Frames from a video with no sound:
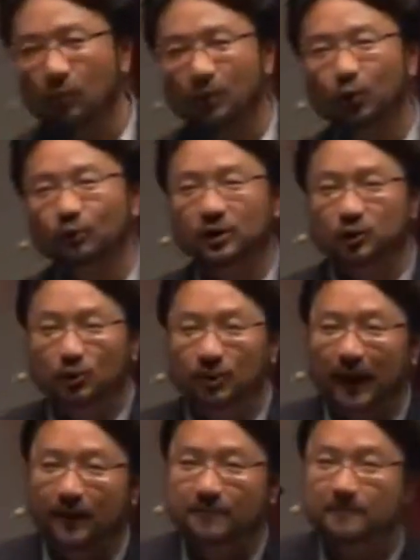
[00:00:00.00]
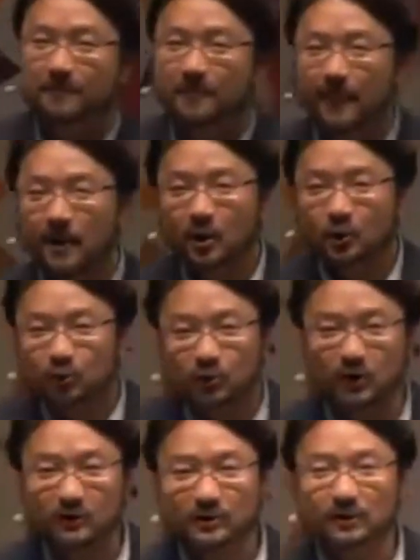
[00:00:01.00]
们隆德学派，我昨
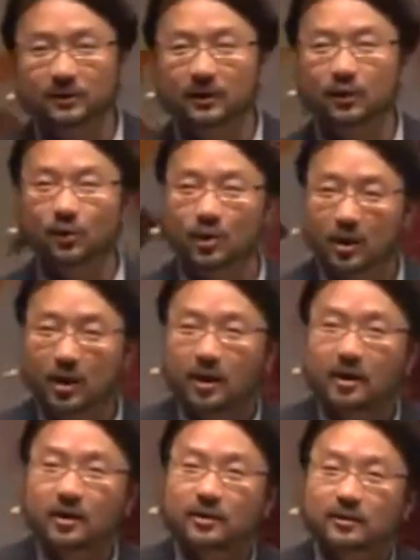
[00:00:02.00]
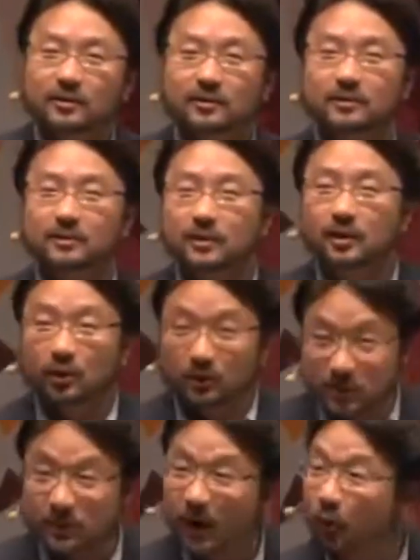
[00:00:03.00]
天这个呢，
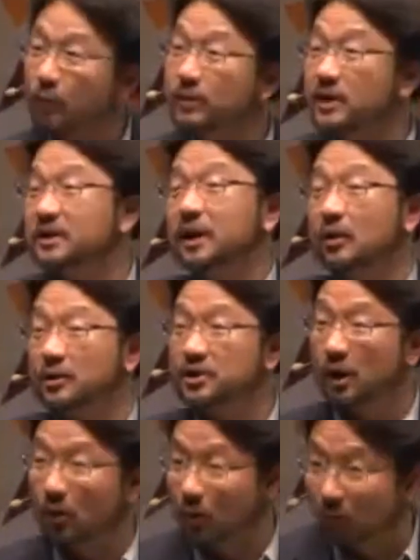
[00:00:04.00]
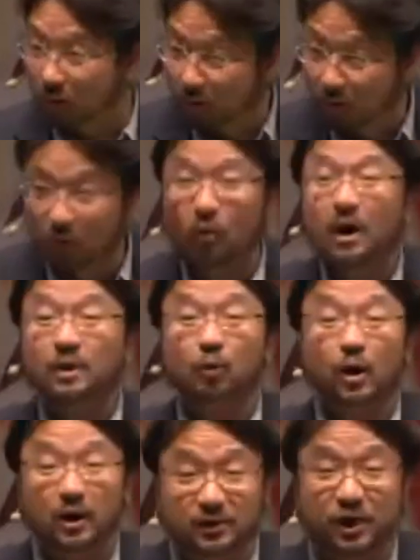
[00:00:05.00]
真的我不跟你开玩笑，我我很
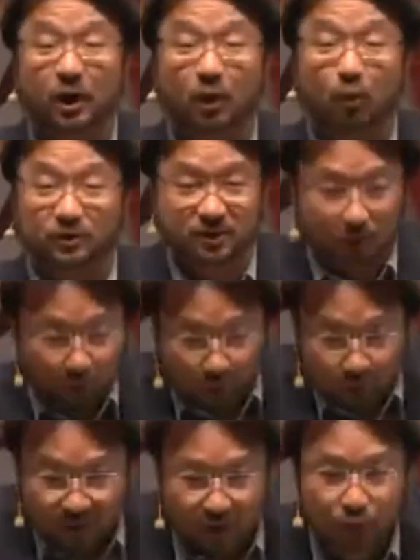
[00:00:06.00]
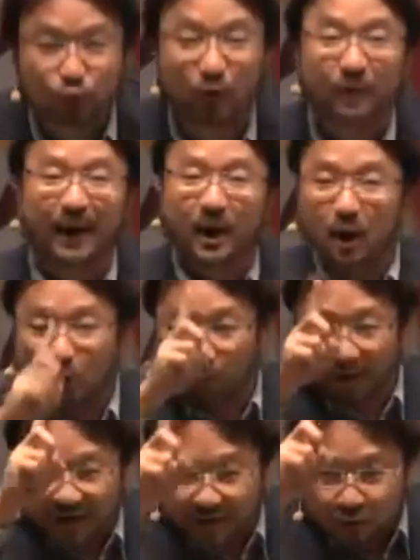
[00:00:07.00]
我很骄傲，我是隆德学派
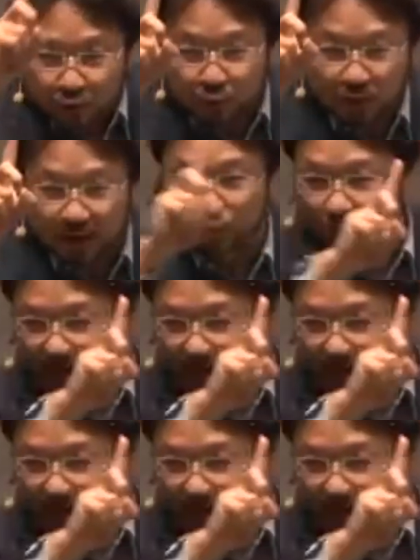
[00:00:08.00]
唯一训练出